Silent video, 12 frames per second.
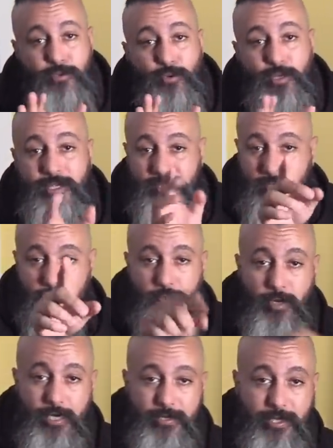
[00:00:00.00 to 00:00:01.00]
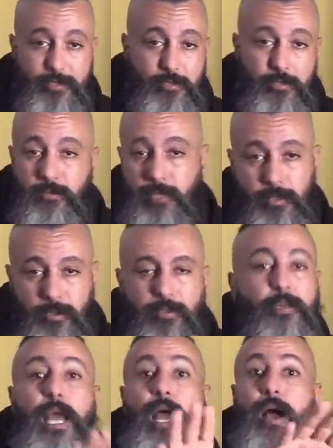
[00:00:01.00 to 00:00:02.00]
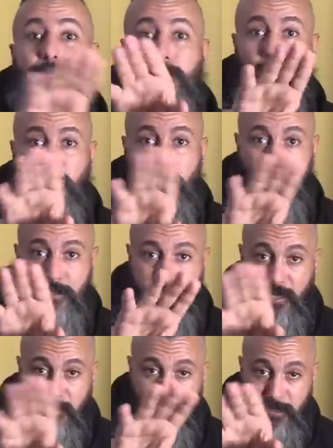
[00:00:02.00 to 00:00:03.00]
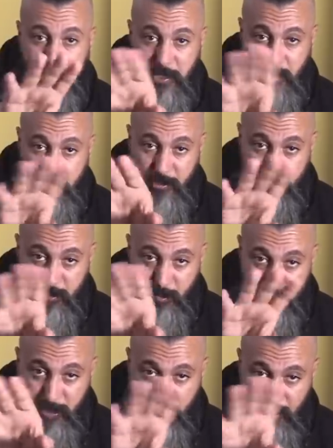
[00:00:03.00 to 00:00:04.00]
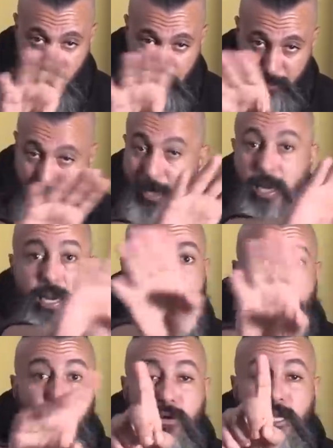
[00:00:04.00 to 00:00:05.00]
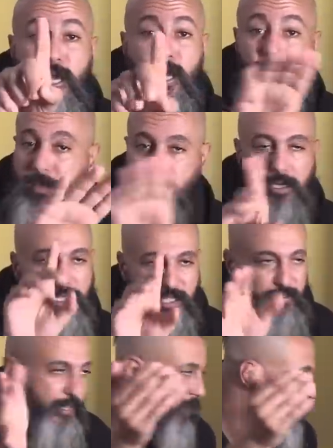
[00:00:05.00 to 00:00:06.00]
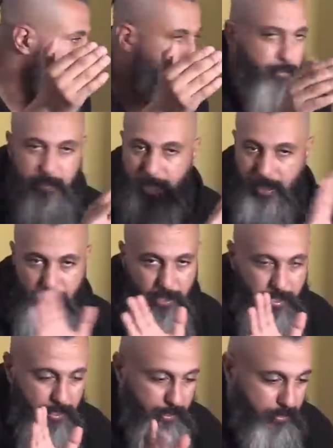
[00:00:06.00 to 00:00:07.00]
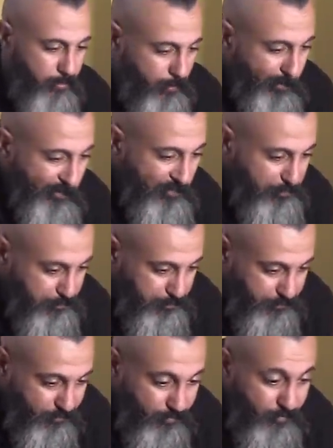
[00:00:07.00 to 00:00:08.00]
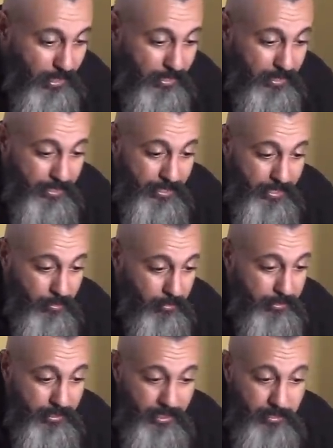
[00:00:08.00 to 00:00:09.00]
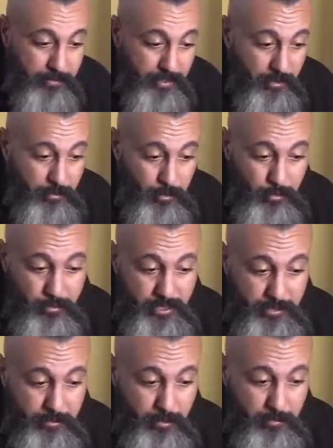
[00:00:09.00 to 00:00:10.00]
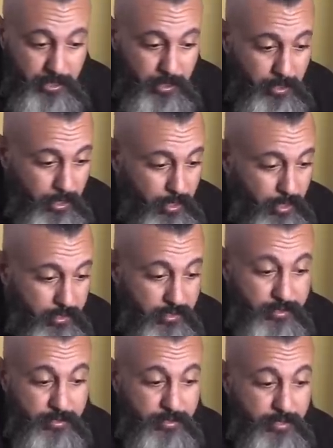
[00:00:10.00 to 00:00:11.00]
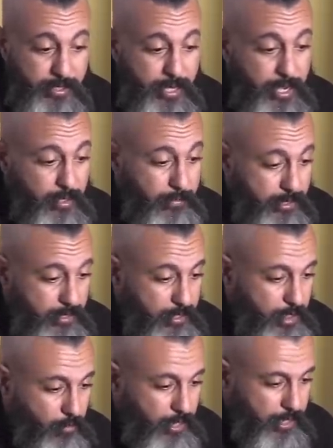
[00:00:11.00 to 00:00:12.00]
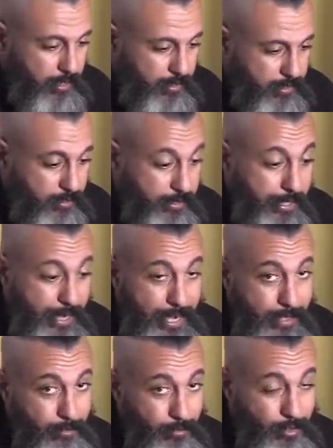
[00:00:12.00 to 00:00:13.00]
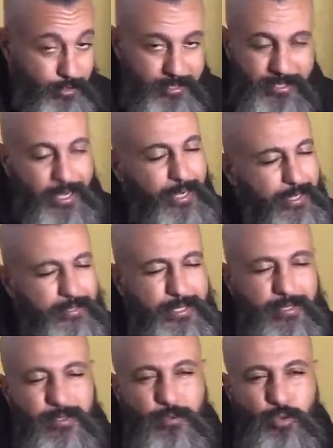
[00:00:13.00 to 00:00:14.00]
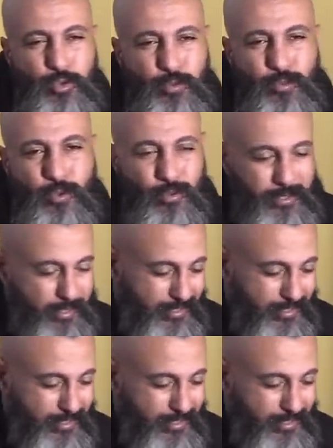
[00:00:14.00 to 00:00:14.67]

نقولها تتقولوها لتحت نتوما ولا اما تقول والو لتحت وما ديرش داكشي ديال سبسكرايب والله لا لا لا وياك تفرج دورميا حيد لنا اغنيه بي دبليو ديال دون بيغ تتصدر قائمه الجوائز جراني ووردز اه عرفتي جو دو مو